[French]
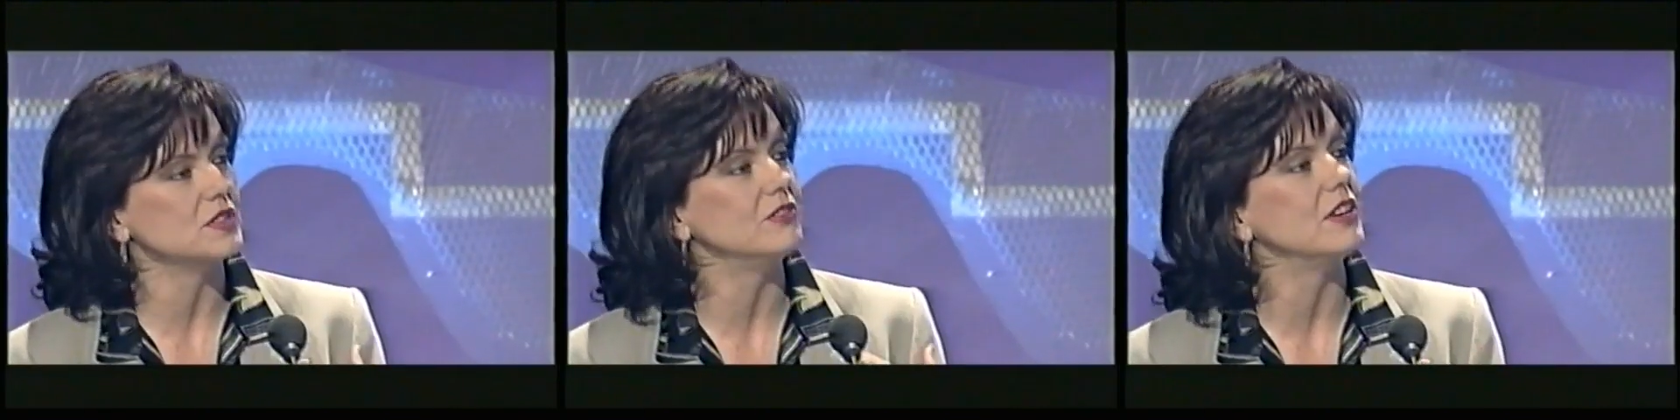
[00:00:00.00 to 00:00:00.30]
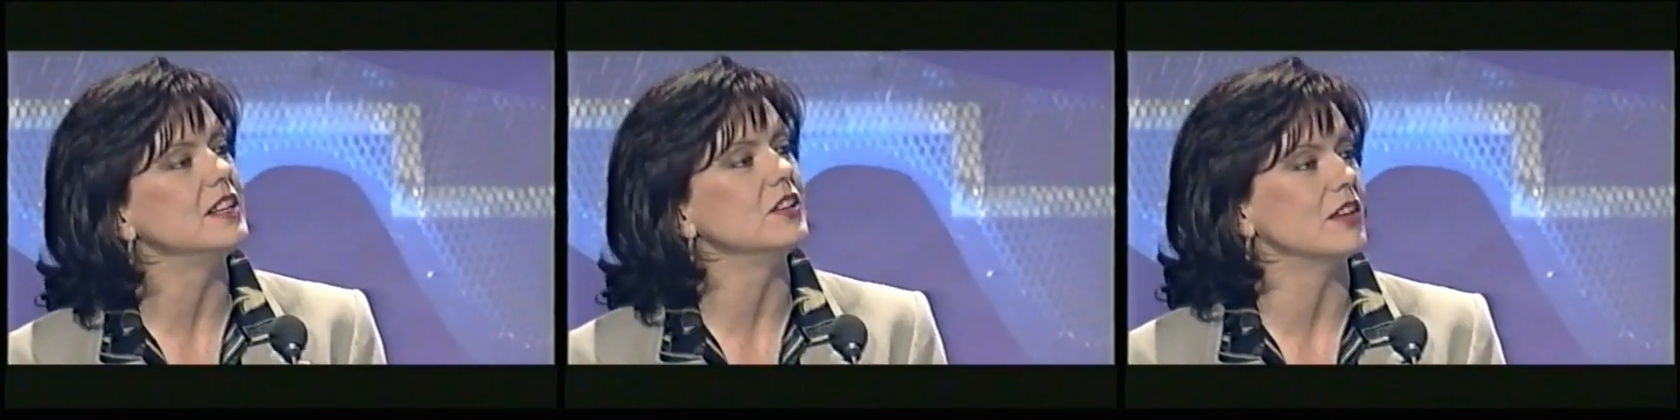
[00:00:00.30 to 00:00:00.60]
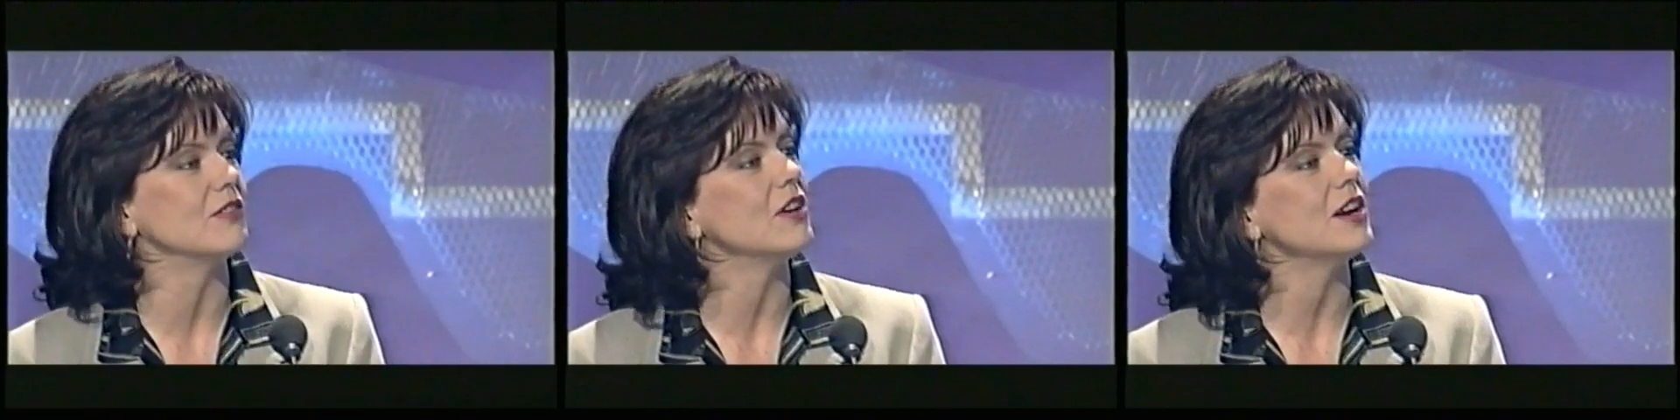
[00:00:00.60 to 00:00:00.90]
fallait y en
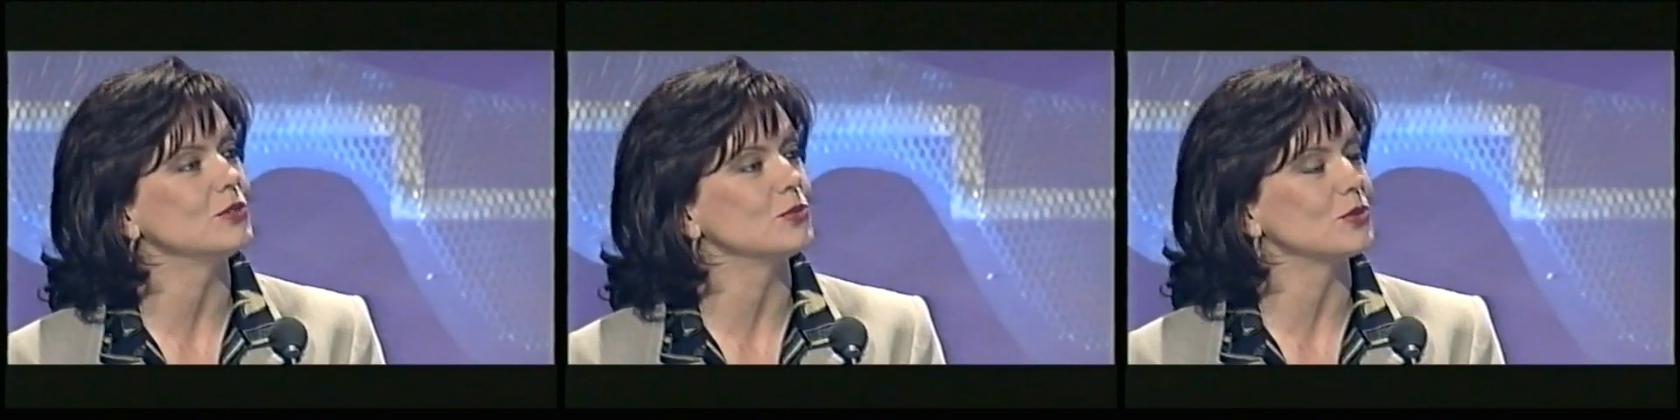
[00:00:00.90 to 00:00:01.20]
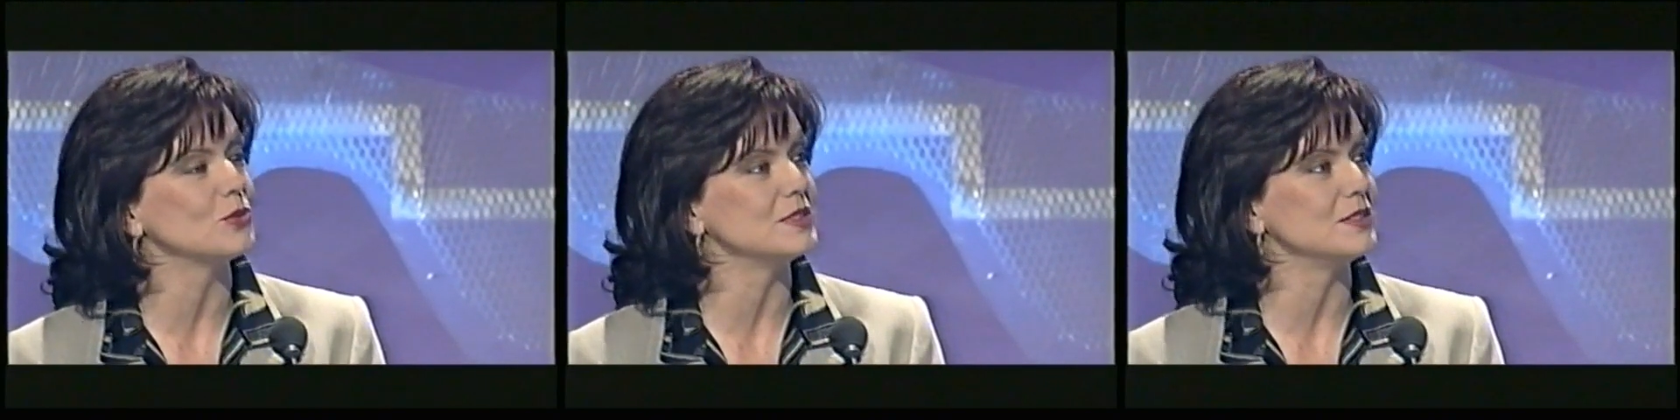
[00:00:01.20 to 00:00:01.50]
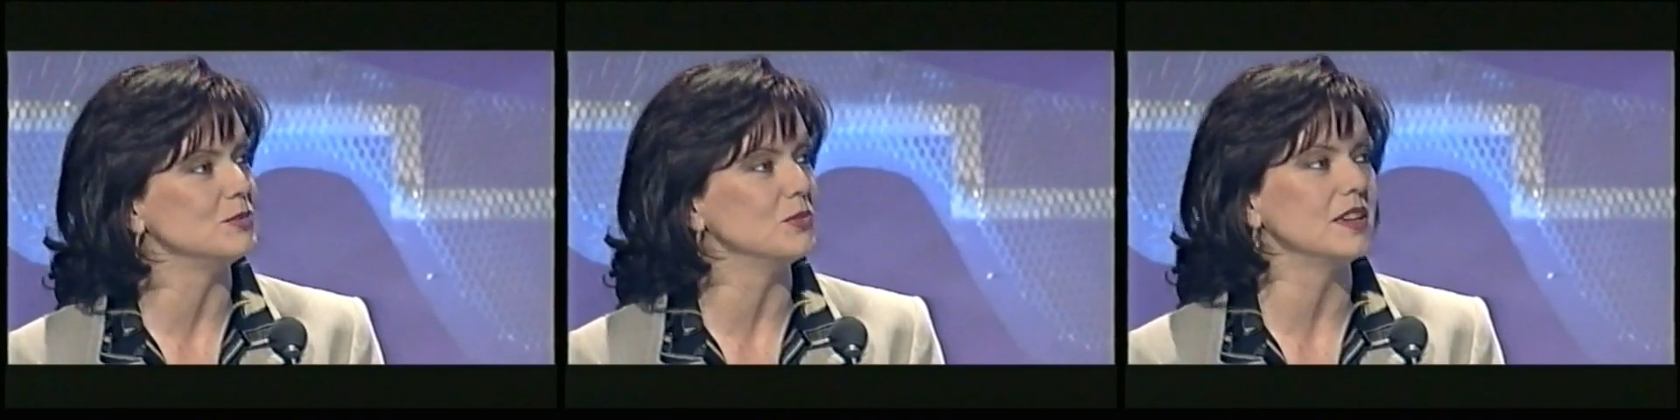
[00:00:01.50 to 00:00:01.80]
avoir. Donc euh,
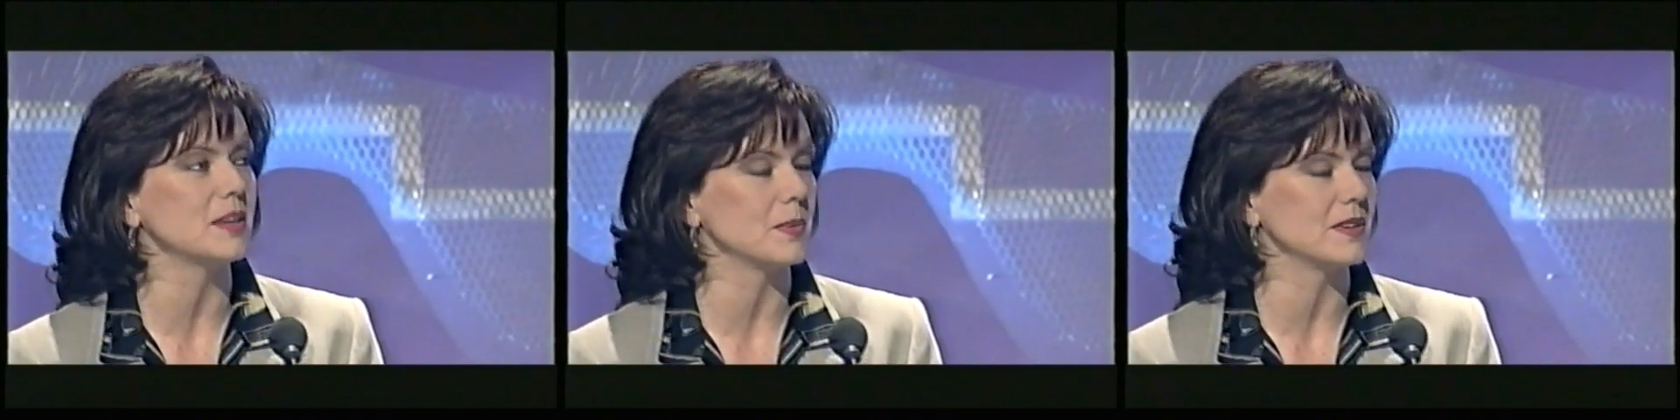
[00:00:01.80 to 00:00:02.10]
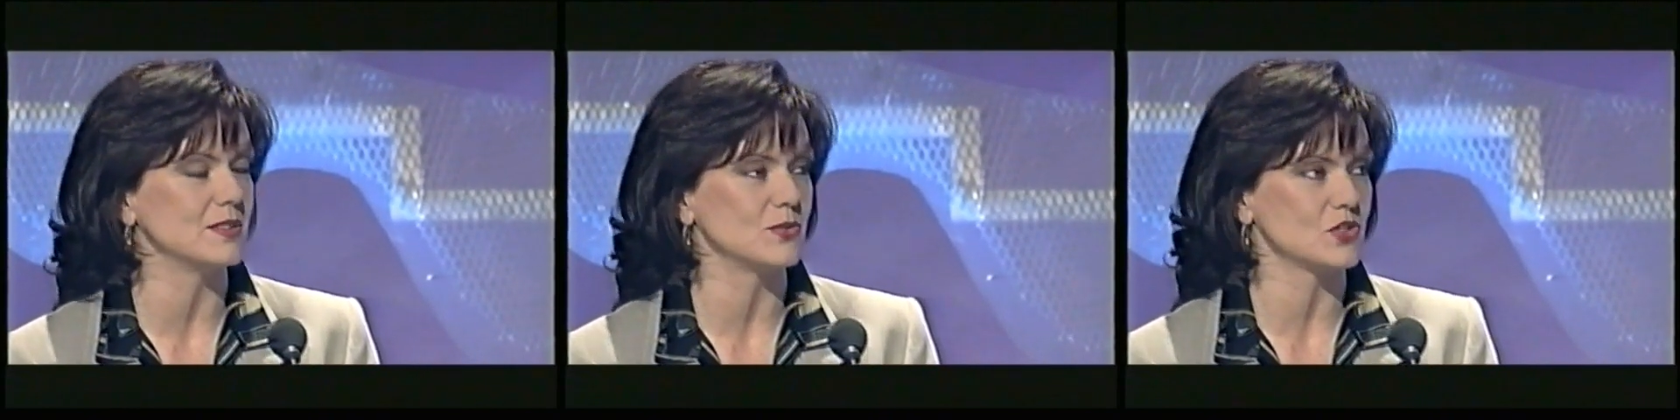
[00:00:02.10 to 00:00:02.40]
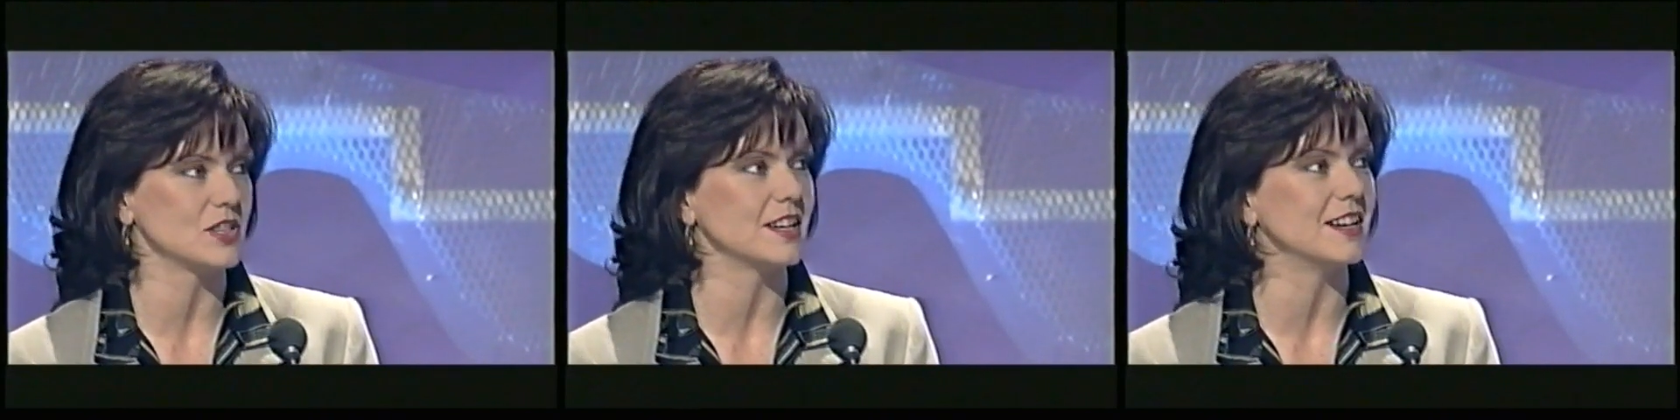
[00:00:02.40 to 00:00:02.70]
c'est une bonne interprétation
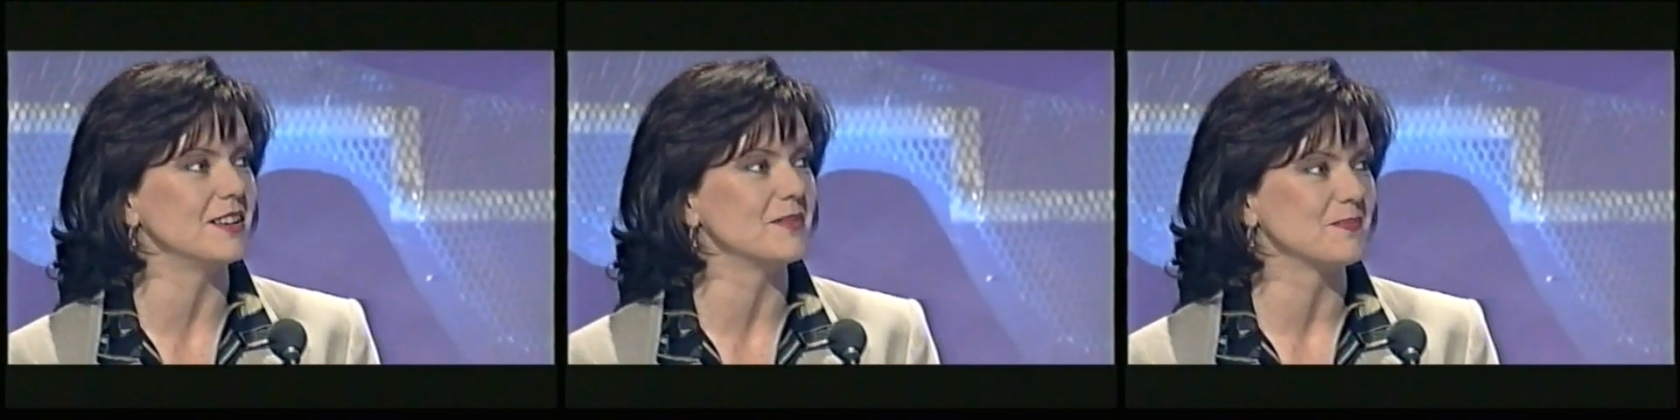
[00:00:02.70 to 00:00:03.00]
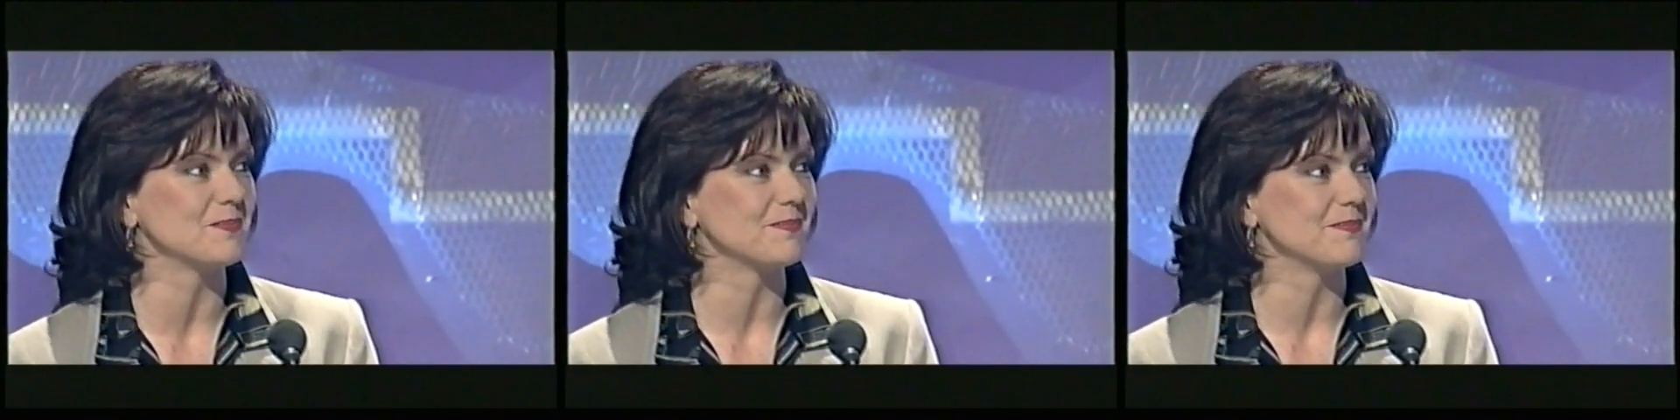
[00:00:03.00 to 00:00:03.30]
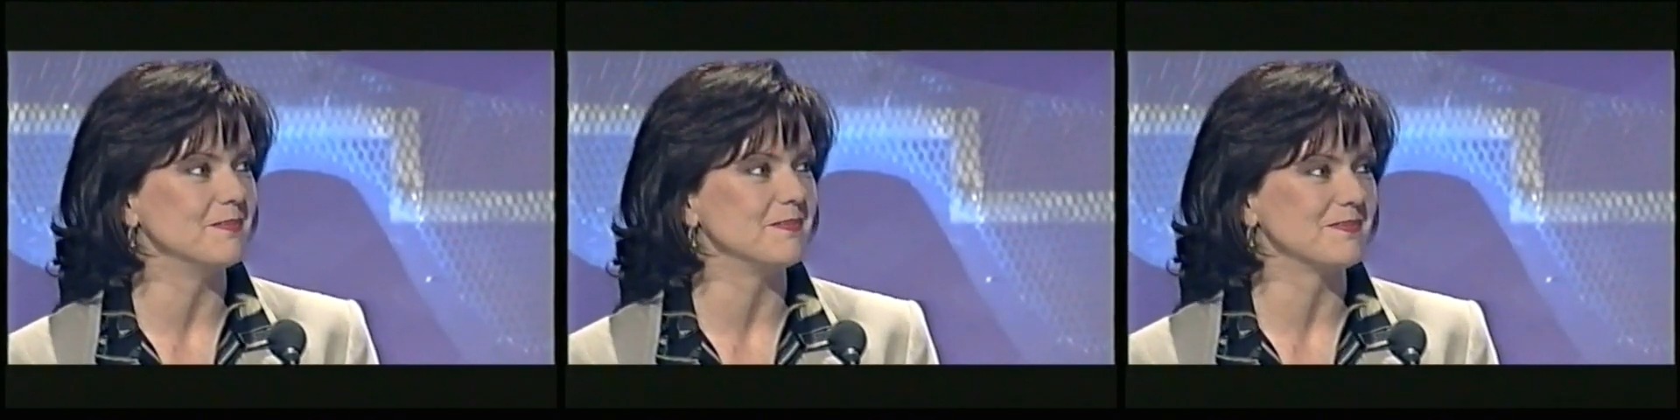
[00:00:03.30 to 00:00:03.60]
générale. Merci.